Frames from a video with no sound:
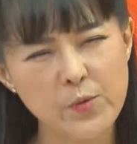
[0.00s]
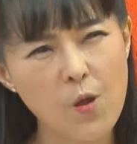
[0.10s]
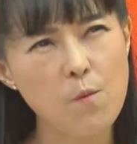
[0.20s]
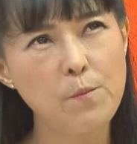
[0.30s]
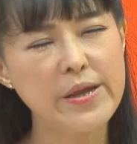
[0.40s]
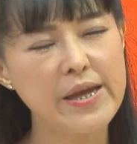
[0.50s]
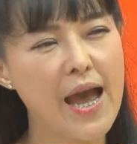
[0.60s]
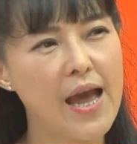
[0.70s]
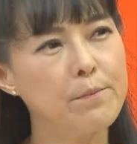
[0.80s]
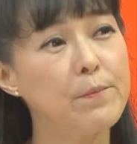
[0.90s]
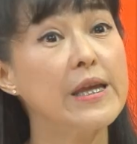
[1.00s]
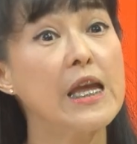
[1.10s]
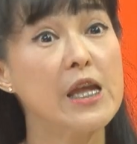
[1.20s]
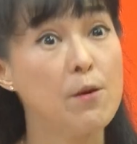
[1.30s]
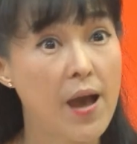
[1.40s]
ต้องไปการไป
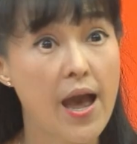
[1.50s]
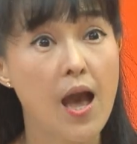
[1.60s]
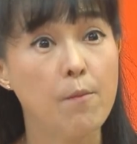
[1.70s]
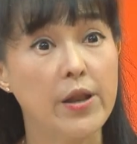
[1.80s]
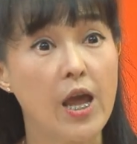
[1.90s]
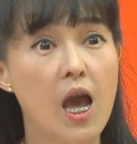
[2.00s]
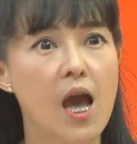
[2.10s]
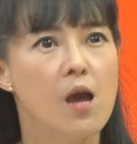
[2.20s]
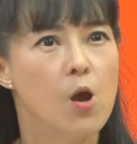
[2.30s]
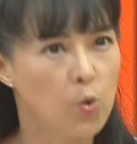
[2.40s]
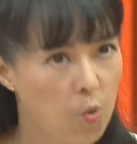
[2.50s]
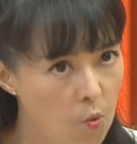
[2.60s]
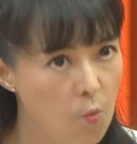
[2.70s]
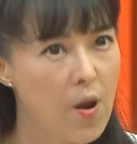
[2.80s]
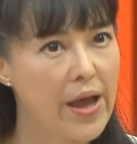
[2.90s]
กายภาพนะคะ ทุ
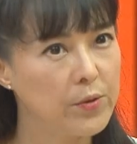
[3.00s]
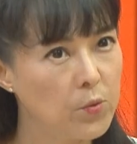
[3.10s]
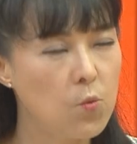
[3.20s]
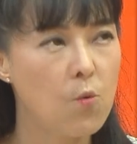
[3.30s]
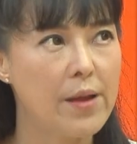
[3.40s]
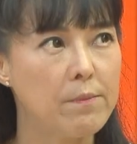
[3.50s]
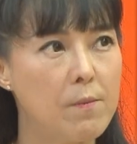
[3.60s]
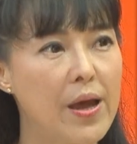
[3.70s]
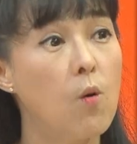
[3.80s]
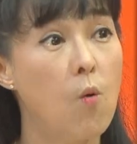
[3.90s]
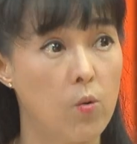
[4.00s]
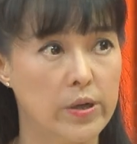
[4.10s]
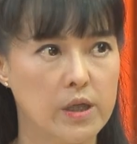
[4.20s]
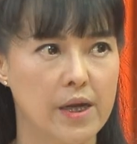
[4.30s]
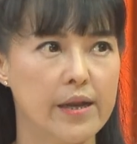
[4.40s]
กวันทุกวันประมาณ
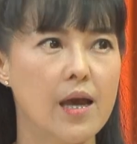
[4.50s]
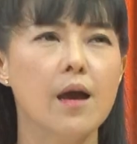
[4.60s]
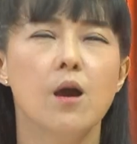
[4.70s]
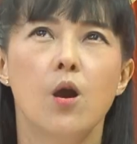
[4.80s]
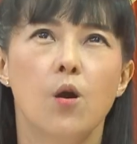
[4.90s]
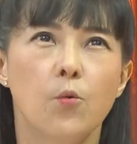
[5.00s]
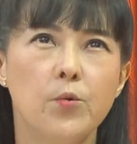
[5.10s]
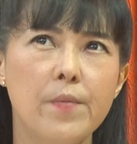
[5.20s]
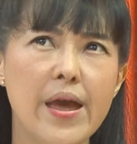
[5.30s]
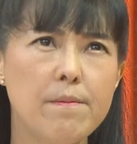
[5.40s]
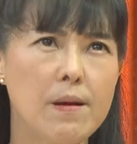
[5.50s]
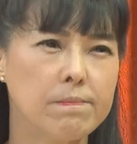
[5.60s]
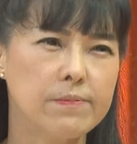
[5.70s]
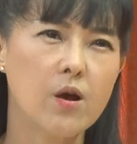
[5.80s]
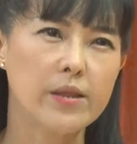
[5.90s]
6 เดือนนะคะ คุณแม่แบบ
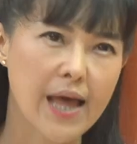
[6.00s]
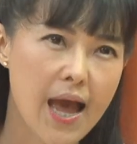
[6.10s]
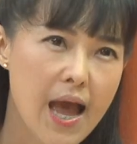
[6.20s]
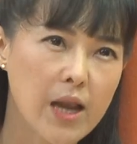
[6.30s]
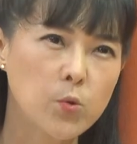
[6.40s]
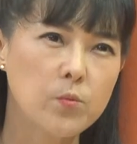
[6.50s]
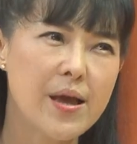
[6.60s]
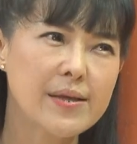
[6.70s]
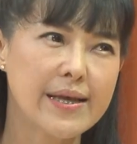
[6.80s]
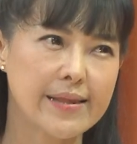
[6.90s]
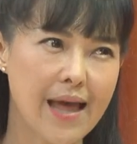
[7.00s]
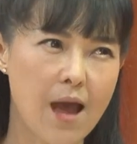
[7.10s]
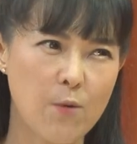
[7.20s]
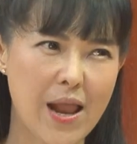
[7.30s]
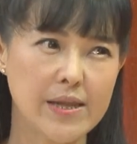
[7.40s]
ต่อต้าน คุณแม่สายตา
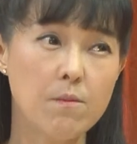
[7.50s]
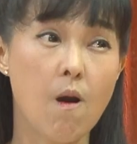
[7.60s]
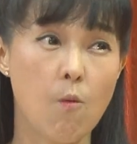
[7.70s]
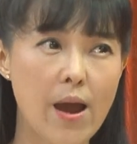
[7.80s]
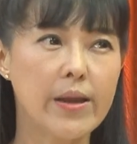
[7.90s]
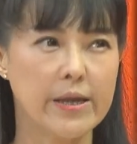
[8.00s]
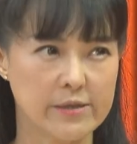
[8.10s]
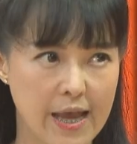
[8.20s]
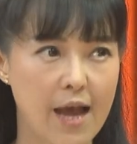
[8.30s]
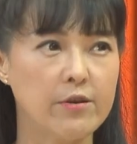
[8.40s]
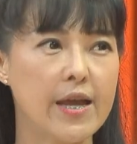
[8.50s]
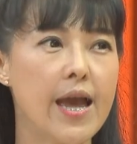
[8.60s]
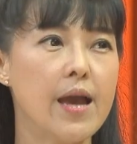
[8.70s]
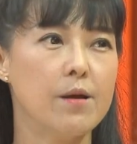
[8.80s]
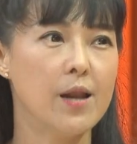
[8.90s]
เวลาที่บอกว่าเดี๋ยวเช้าเนี้ย
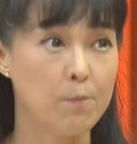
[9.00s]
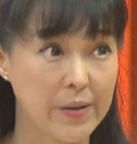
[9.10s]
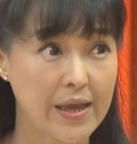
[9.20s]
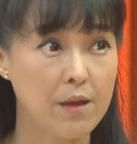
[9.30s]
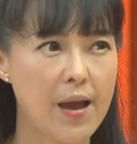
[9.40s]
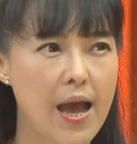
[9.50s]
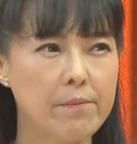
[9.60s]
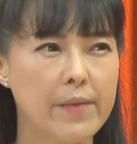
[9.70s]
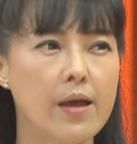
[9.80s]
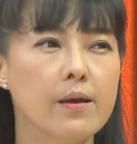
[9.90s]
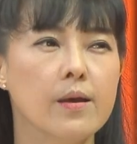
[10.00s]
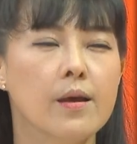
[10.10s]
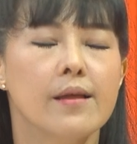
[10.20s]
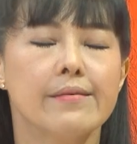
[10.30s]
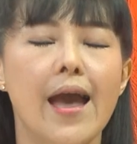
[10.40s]
เราไปกายภาพนะ
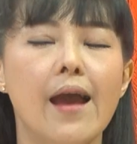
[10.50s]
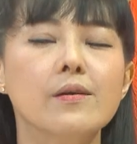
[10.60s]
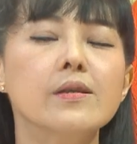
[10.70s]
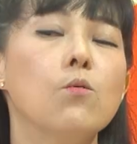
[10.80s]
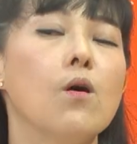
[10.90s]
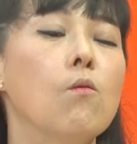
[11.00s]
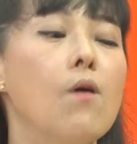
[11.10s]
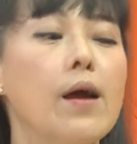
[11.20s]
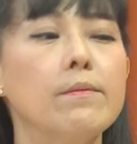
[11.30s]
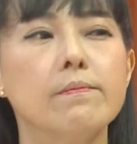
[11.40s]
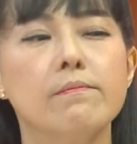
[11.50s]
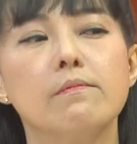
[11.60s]
ตาก็จะขวางขวางๆแบบ